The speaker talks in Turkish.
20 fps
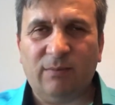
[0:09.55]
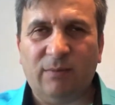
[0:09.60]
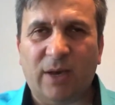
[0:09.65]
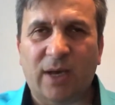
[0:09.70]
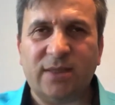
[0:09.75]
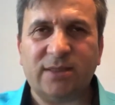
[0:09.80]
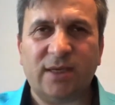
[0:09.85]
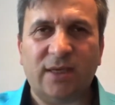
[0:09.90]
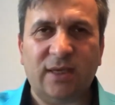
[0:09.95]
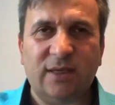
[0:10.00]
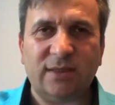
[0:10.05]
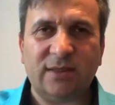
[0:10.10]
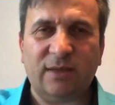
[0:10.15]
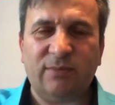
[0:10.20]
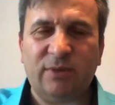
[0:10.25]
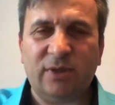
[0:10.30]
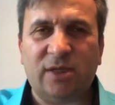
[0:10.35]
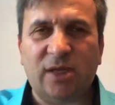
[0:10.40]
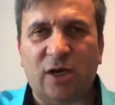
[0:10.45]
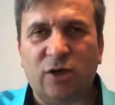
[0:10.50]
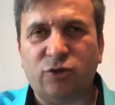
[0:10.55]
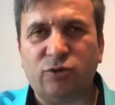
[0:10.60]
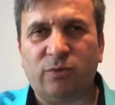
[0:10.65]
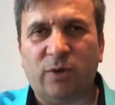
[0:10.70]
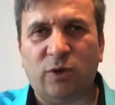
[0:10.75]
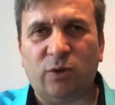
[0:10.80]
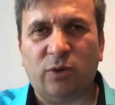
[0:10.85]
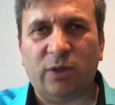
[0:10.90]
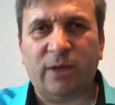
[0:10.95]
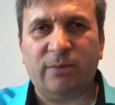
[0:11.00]
Bazen yanınızda bir
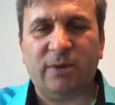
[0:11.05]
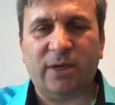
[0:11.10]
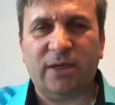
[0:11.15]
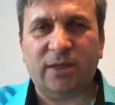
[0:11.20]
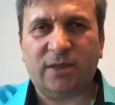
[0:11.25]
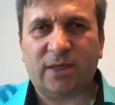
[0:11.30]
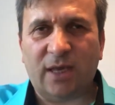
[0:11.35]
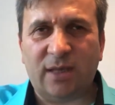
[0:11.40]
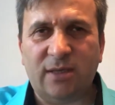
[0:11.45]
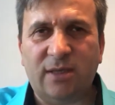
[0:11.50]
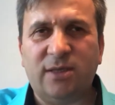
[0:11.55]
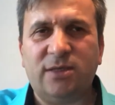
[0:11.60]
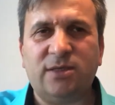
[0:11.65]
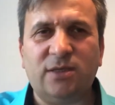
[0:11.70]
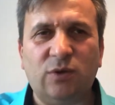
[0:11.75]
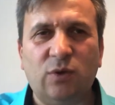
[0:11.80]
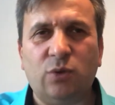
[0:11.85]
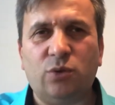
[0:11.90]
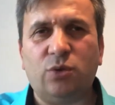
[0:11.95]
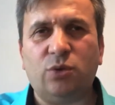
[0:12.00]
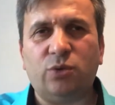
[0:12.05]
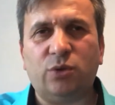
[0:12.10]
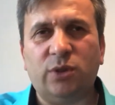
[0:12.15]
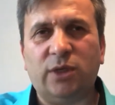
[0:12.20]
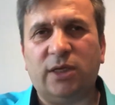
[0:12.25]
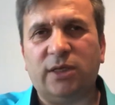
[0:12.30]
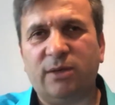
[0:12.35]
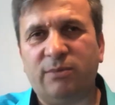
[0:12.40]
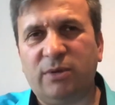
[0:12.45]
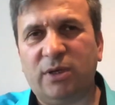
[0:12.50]
tercüman olabilir, kendinizin götürdüğü
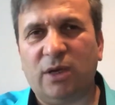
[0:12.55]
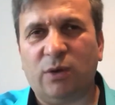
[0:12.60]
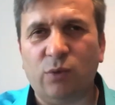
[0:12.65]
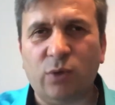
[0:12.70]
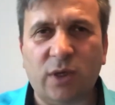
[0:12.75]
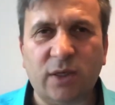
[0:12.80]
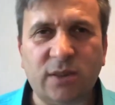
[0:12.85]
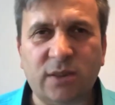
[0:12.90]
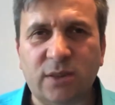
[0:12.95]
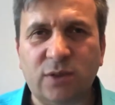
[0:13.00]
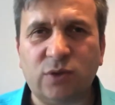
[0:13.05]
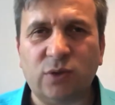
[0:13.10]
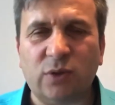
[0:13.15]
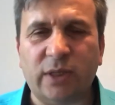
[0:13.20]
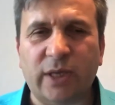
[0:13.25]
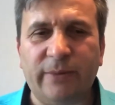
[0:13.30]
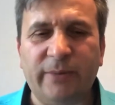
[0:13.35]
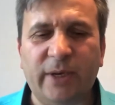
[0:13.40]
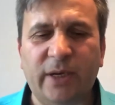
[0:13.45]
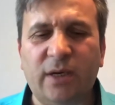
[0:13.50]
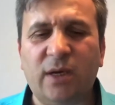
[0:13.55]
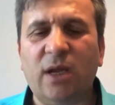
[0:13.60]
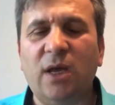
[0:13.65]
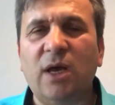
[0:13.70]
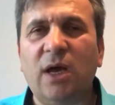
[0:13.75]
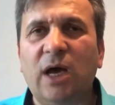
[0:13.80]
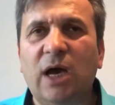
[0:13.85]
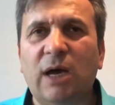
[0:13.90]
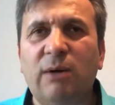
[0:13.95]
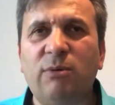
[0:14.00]
ya da bir avukatınız olabilir.
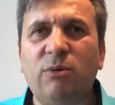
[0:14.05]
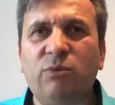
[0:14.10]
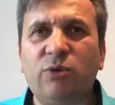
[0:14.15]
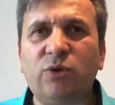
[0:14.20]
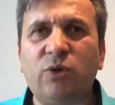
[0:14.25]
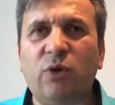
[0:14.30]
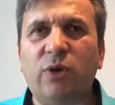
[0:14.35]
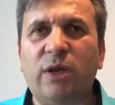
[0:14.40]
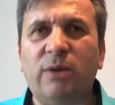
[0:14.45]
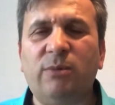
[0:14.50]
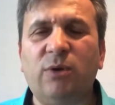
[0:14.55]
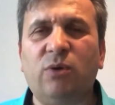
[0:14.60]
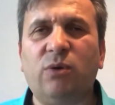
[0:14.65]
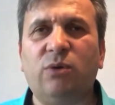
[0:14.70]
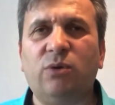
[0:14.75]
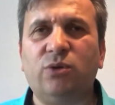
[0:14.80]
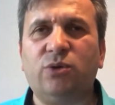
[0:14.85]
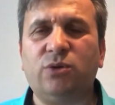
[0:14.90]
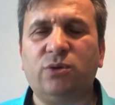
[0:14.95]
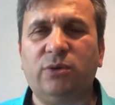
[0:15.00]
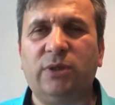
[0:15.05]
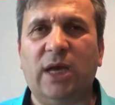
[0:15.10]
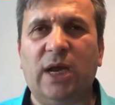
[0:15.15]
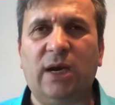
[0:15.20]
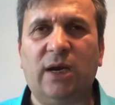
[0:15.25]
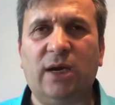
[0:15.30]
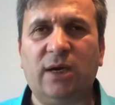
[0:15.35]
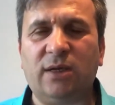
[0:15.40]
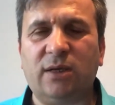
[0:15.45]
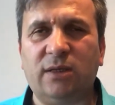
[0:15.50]
Ama burada önemli konu şu
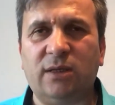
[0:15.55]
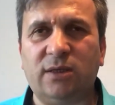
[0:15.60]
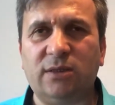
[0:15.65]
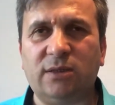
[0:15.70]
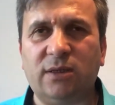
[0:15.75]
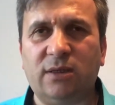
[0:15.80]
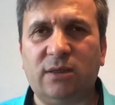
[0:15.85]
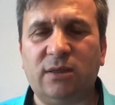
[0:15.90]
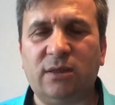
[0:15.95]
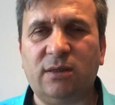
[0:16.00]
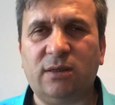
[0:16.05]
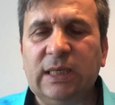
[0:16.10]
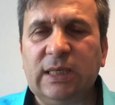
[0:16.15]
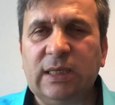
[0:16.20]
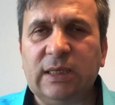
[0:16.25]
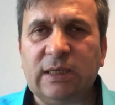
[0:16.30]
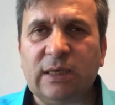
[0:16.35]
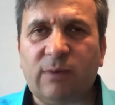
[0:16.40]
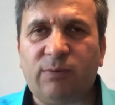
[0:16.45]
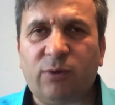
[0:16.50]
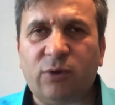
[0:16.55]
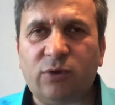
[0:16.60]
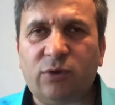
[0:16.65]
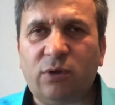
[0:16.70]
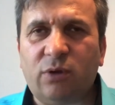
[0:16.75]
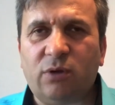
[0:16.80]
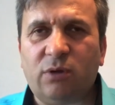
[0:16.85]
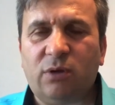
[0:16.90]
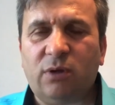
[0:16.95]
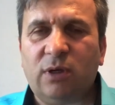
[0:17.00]
değerli arkadaşlar.
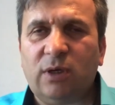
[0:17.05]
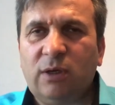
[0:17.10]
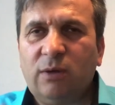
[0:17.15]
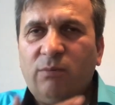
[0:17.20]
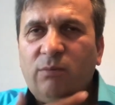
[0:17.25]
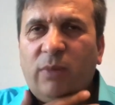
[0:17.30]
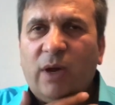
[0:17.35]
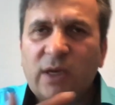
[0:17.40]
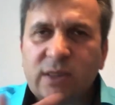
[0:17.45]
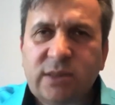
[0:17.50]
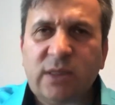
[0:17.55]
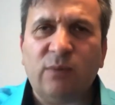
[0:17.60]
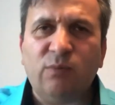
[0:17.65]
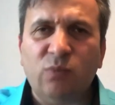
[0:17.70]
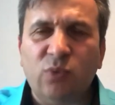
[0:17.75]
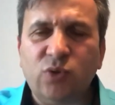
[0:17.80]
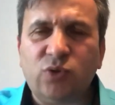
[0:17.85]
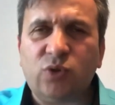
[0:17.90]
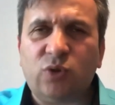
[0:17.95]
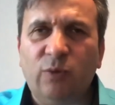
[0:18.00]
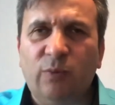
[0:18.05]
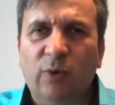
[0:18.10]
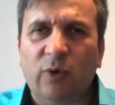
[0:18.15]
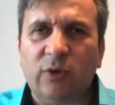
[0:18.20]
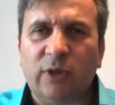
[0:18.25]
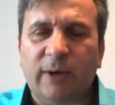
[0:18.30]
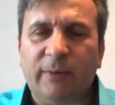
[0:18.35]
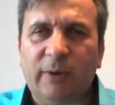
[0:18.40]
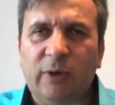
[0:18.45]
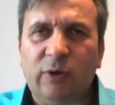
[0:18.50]
Raportör bazen buz gibi
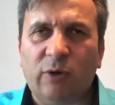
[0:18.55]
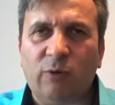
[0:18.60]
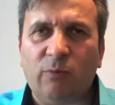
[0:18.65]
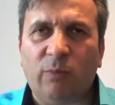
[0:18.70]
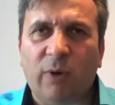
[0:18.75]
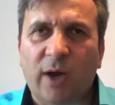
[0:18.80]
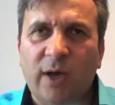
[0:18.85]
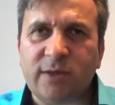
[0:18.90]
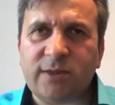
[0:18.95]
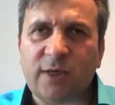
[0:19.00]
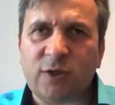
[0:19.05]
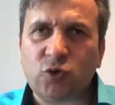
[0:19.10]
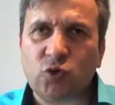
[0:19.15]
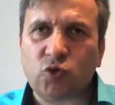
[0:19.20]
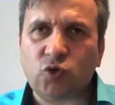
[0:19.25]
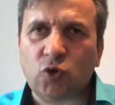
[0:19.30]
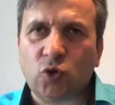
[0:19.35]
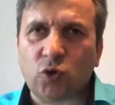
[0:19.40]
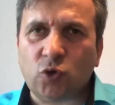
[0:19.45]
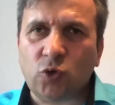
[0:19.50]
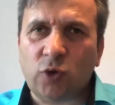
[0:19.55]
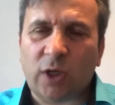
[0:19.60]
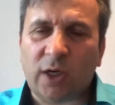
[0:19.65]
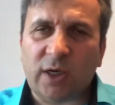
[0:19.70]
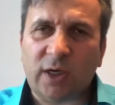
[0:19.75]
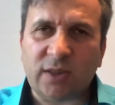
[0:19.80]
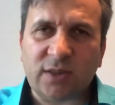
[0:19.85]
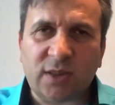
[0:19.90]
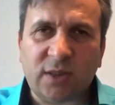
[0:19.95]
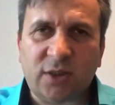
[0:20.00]
olabiliyor, bazen
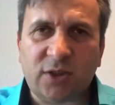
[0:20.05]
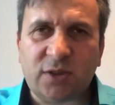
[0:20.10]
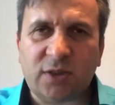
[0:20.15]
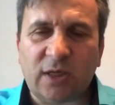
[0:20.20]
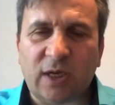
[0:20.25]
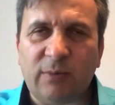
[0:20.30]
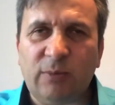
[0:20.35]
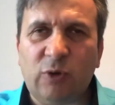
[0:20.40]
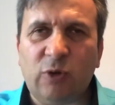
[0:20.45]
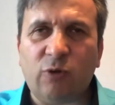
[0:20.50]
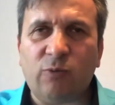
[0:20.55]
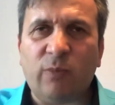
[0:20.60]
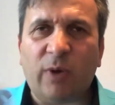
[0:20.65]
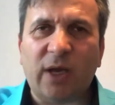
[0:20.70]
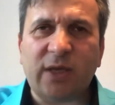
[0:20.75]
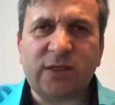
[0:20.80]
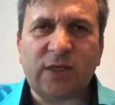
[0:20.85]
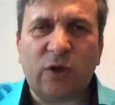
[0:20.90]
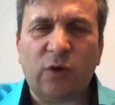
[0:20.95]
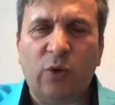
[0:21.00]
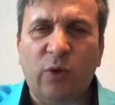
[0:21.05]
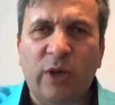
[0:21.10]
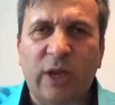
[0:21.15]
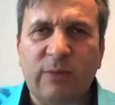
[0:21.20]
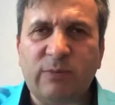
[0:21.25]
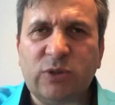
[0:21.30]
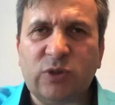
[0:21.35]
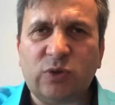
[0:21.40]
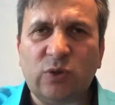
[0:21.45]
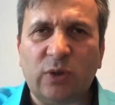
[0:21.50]
sorularla sıkıştırabiliyor, bazen
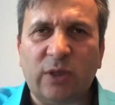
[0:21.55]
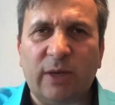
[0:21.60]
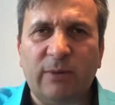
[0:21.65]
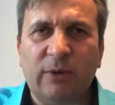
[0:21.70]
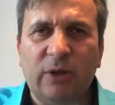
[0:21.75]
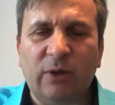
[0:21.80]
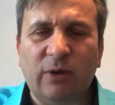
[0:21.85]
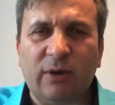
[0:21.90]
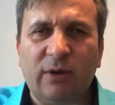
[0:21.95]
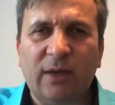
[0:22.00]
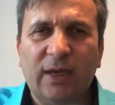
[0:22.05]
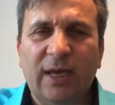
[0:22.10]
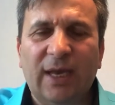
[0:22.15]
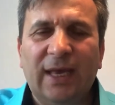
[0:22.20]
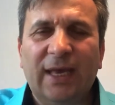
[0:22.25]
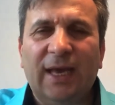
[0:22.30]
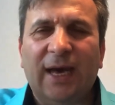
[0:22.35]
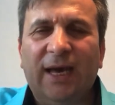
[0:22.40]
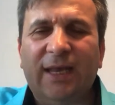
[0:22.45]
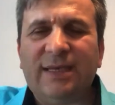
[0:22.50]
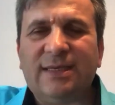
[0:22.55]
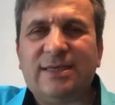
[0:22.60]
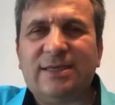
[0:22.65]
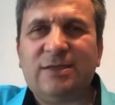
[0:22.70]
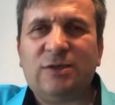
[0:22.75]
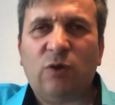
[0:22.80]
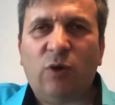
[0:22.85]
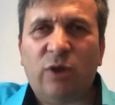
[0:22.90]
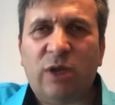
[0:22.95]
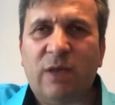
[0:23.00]
önemsiz olabiliyor. Hani
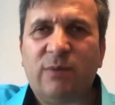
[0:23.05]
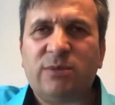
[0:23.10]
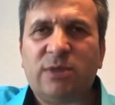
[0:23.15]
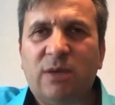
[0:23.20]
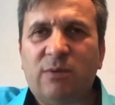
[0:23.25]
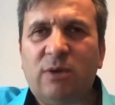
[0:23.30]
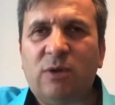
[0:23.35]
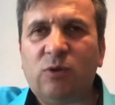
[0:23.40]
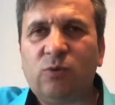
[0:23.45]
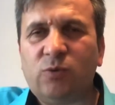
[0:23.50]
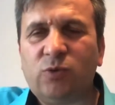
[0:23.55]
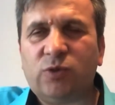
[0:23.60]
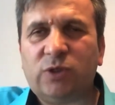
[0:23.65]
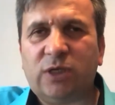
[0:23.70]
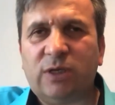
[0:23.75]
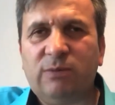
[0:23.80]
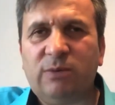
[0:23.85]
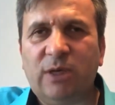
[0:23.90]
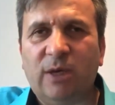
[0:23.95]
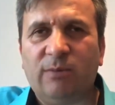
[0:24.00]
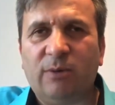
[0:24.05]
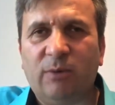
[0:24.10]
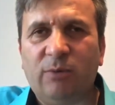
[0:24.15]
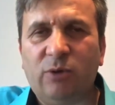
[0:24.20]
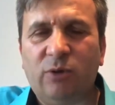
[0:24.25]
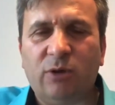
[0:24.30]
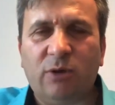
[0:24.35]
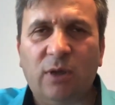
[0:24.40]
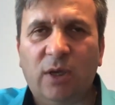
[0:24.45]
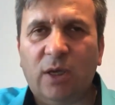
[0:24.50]
sizi önemsemiyormuş gibi
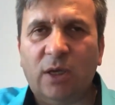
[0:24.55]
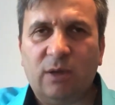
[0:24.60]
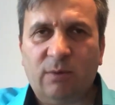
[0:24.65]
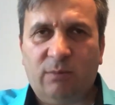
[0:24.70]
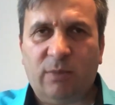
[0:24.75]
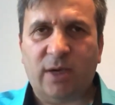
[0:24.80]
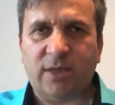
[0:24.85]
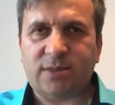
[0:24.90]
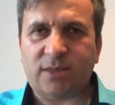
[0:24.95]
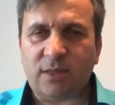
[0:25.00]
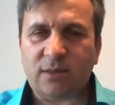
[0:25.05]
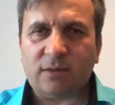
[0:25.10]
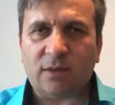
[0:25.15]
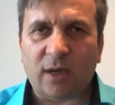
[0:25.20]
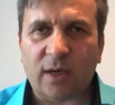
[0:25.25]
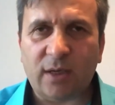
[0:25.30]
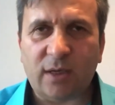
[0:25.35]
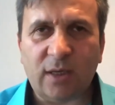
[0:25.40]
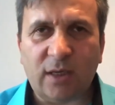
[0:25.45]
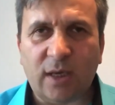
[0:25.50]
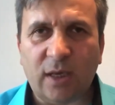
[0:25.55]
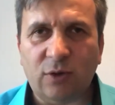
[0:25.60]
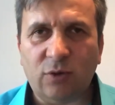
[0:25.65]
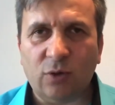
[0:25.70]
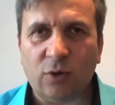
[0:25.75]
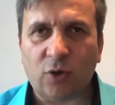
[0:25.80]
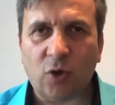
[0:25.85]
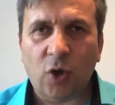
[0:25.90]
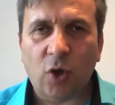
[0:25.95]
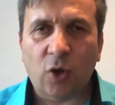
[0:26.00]
yapabiliyor, bazen tahrik
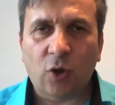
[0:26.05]
ediyor.